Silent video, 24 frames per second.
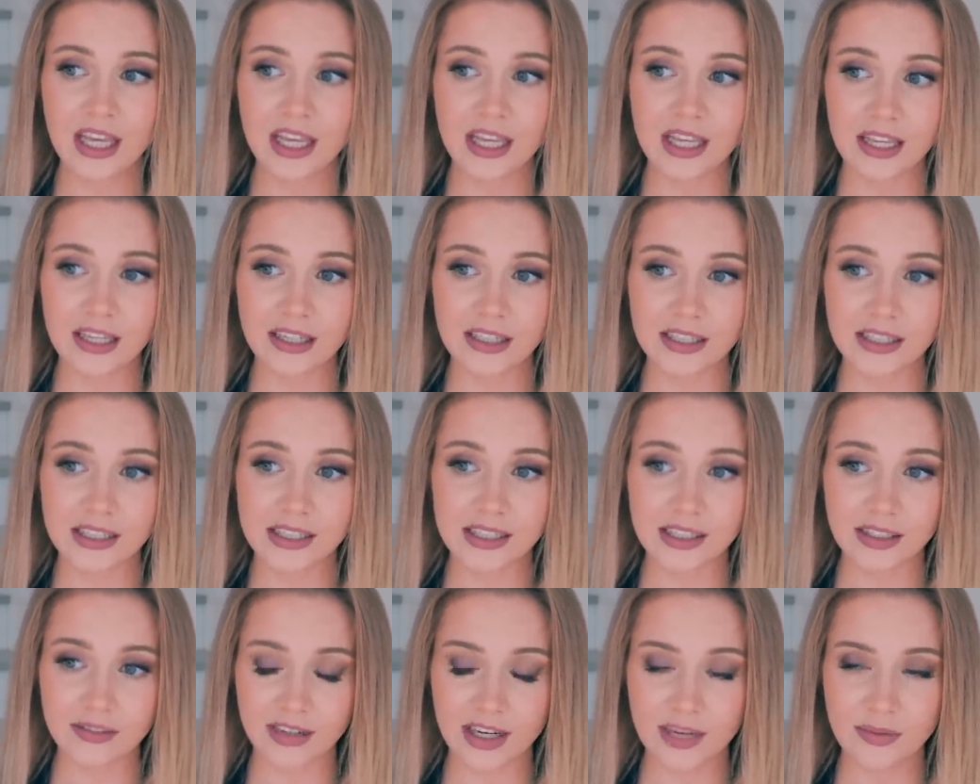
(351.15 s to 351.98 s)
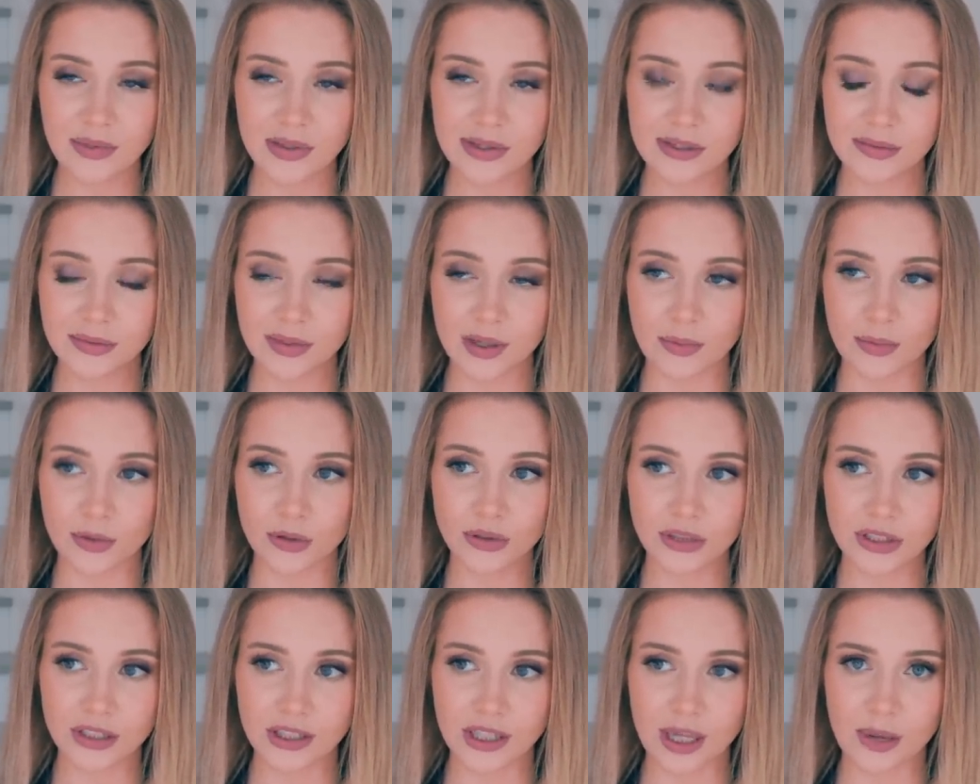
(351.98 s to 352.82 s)
И со временем я
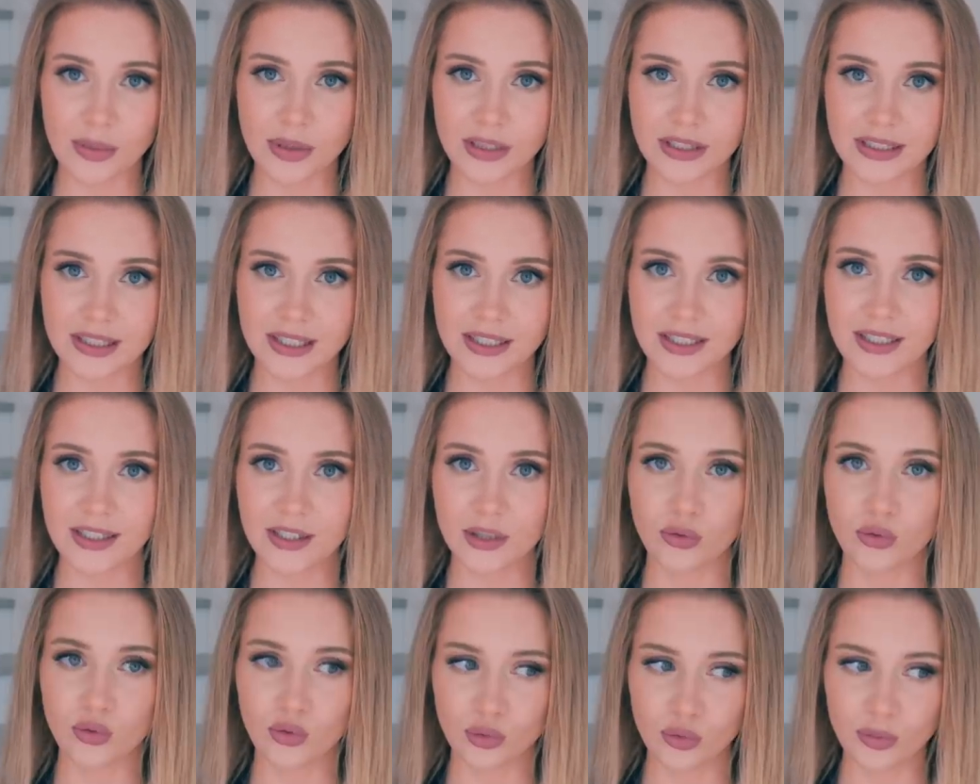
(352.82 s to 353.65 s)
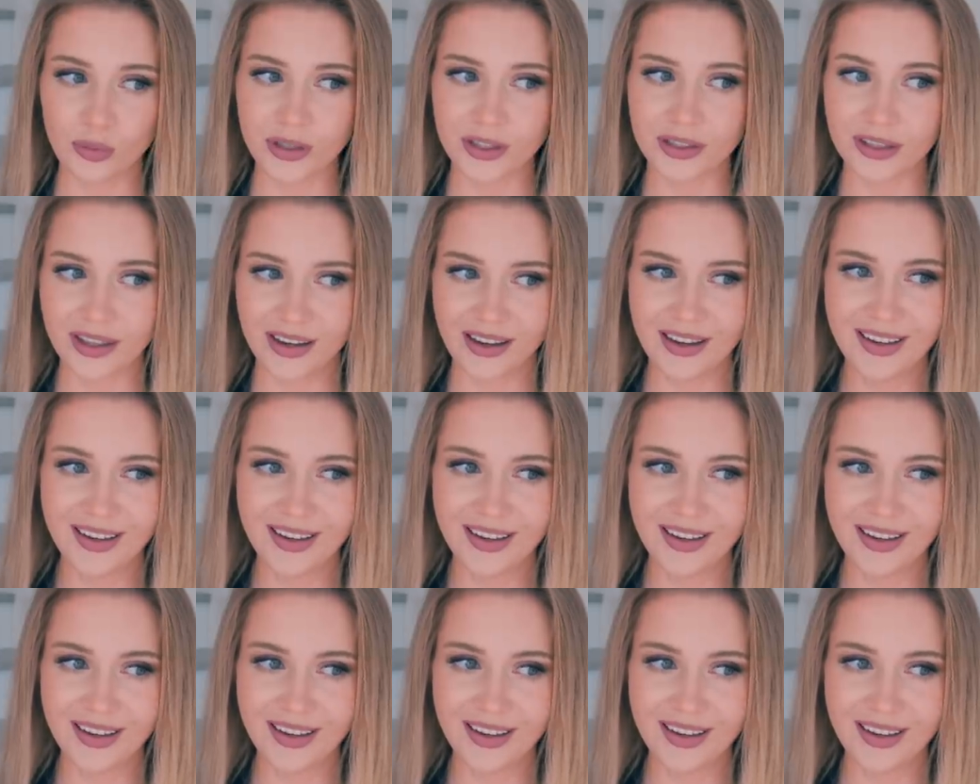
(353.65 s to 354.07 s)
просто-напросто их убила.